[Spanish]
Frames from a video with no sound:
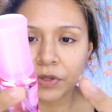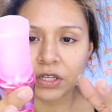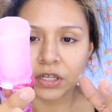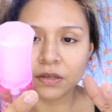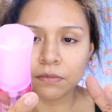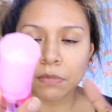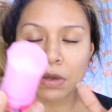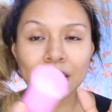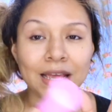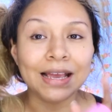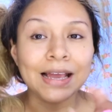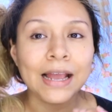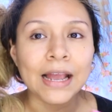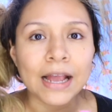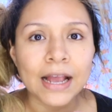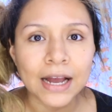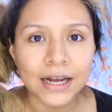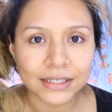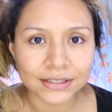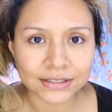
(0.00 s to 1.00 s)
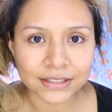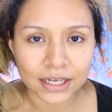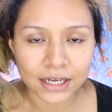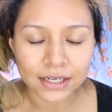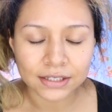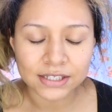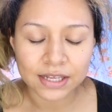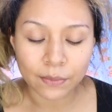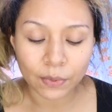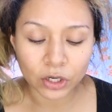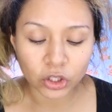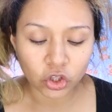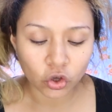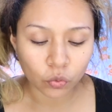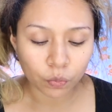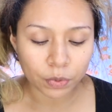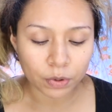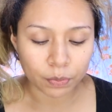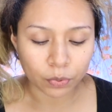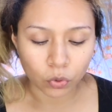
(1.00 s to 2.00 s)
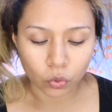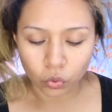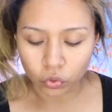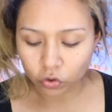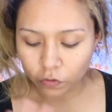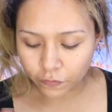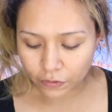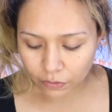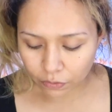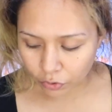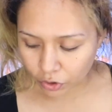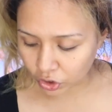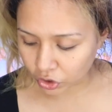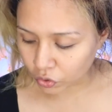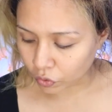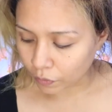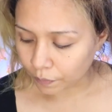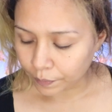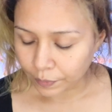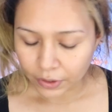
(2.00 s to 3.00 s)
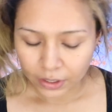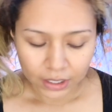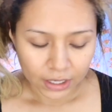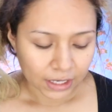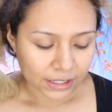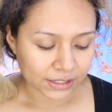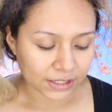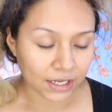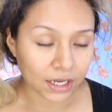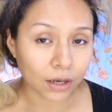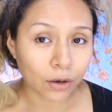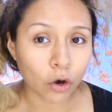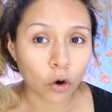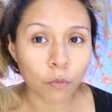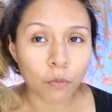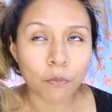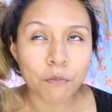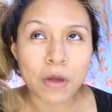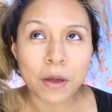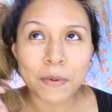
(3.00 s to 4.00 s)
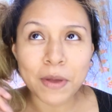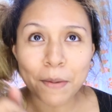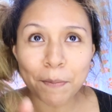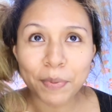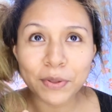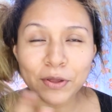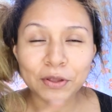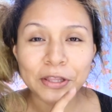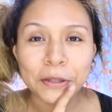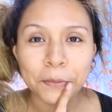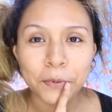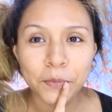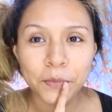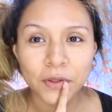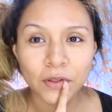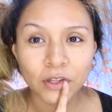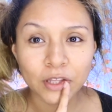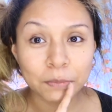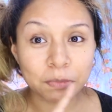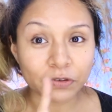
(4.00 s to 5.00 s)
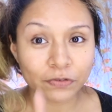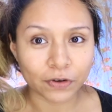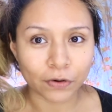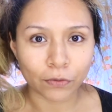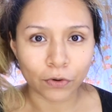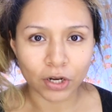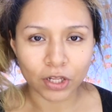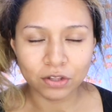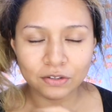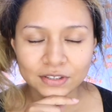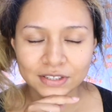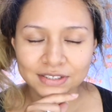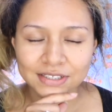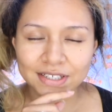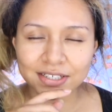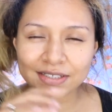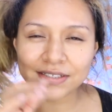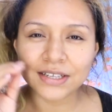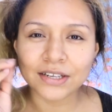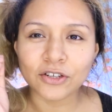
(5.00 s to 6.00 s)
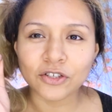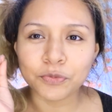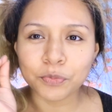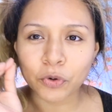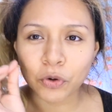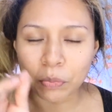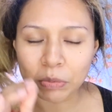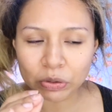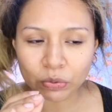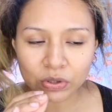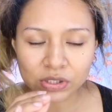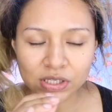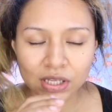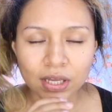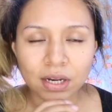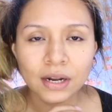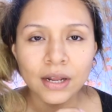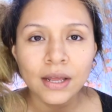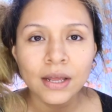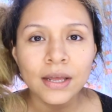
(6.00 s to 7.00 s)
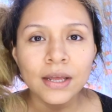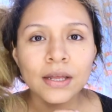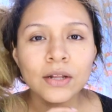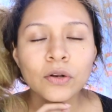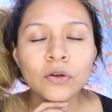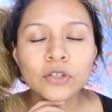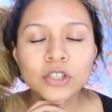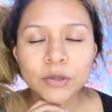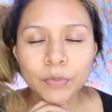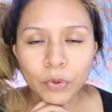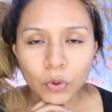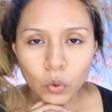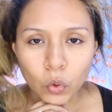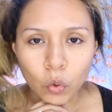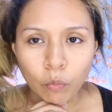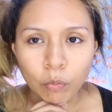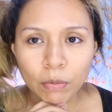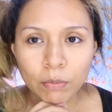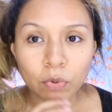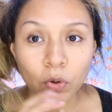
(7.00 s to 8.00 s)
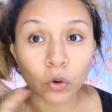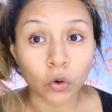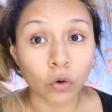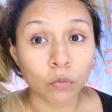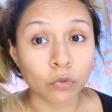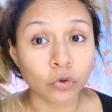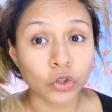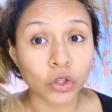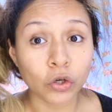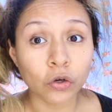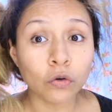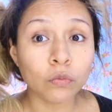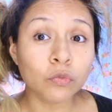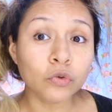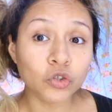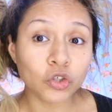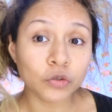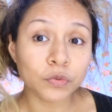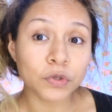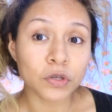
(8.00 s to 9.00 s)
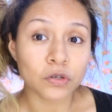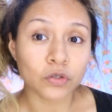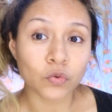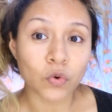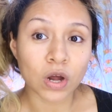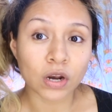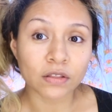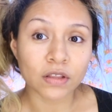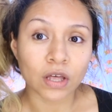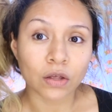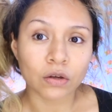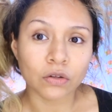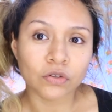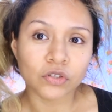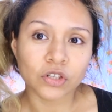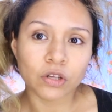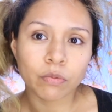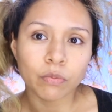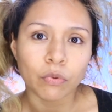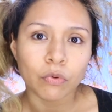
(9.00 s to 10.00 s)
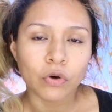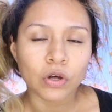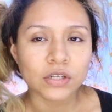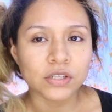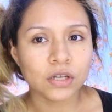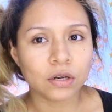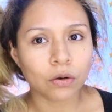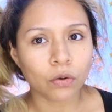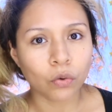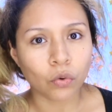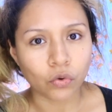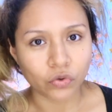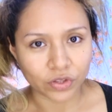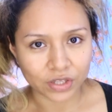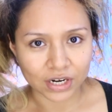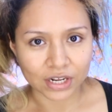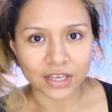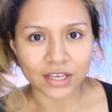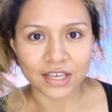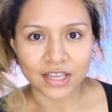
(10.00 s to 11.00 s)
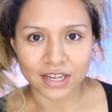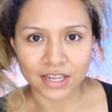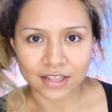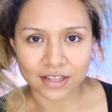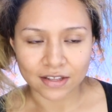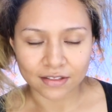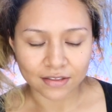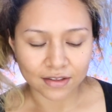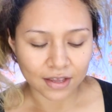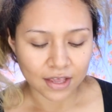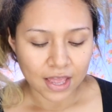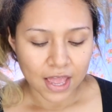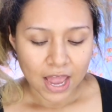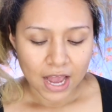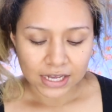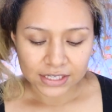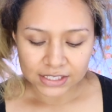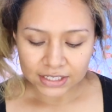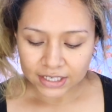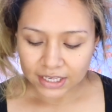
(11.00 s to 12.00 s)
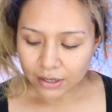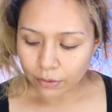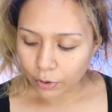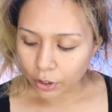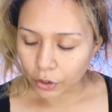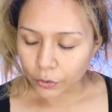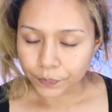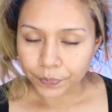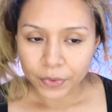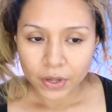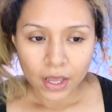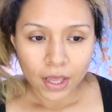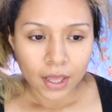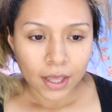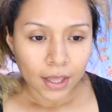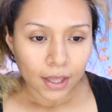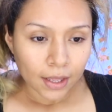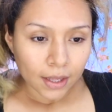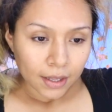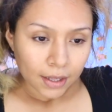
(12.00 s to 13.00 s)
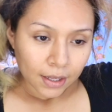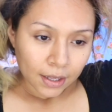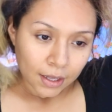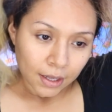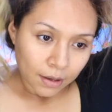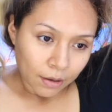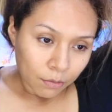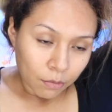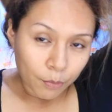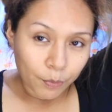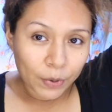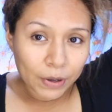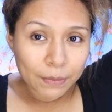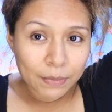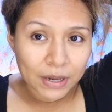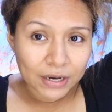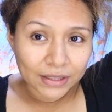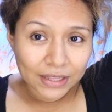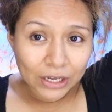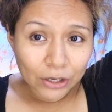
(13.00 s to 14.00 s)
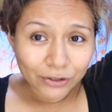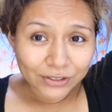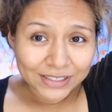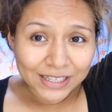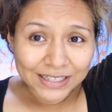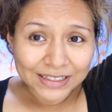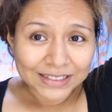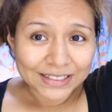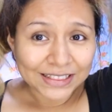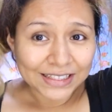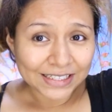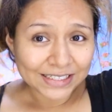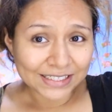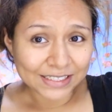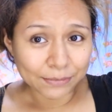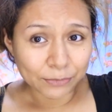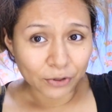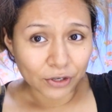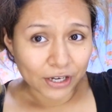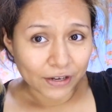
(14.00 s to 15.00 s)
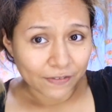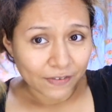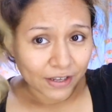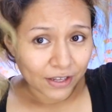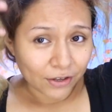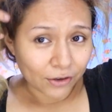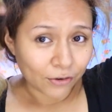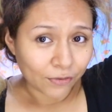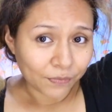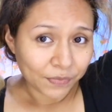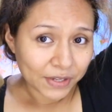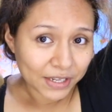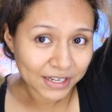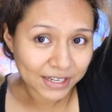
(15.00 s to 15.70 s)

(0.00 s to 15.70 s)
y me encanta. Se ha vuelto un, mi producto favorito. Así que me habían pedido también un video de mis favoritos, así que se los prometo hacer. No se preocupen, pero como tengo muchos videos guardados, entonces puedo hacerlo con tranquilidad. Así que bueno, como pueden ver, tengo tantísimo cabello.